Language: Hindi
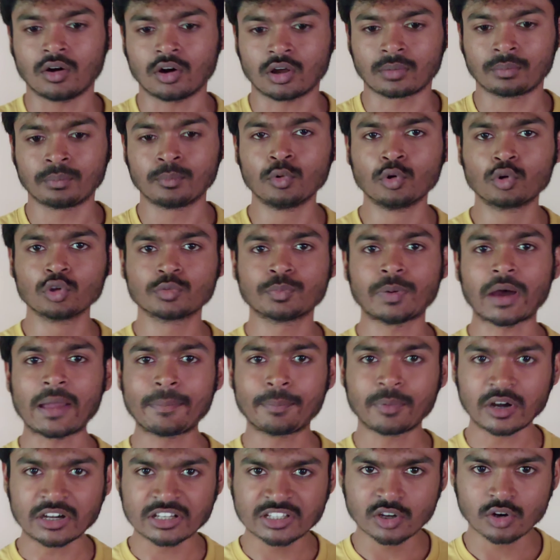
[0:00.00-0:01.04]
और ब्लूटूथ
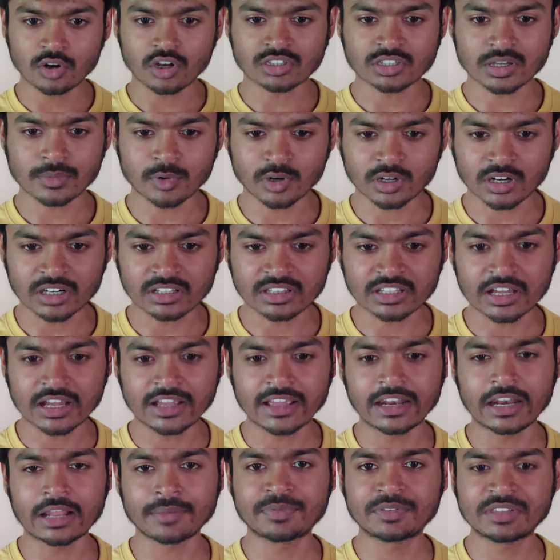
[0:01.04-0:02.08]
फाइव पॉइंट जीरो का सपोर्ट करता
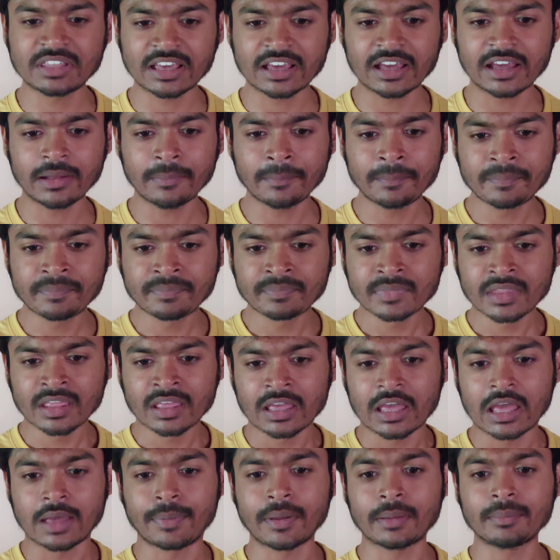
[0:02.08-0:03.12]
है एन एफ सी है
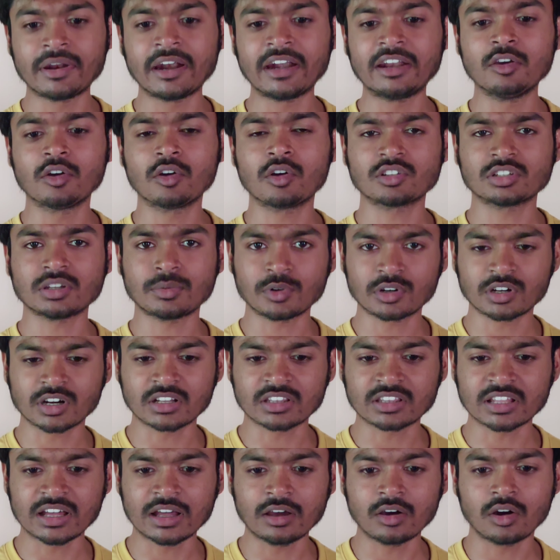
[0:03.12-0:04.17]
एफ रेडियो को सपोर्ट
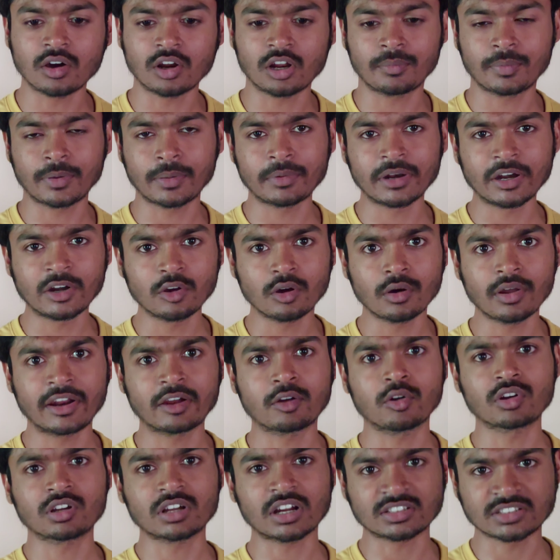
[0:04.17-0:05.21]
करता है और एफ रेडियो
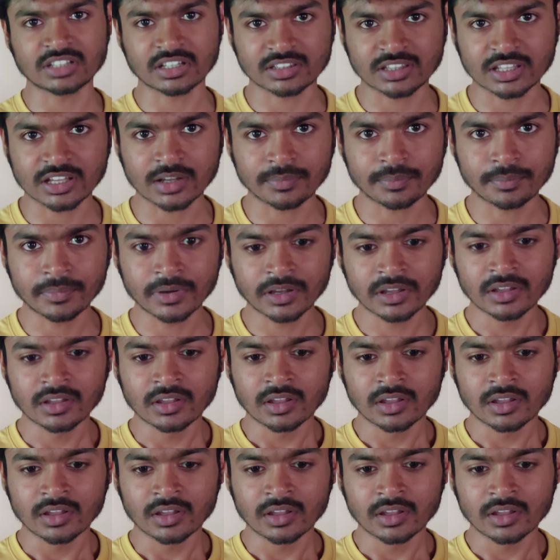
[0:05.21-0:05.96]
रिकॉर्ड कर सकते हैं आप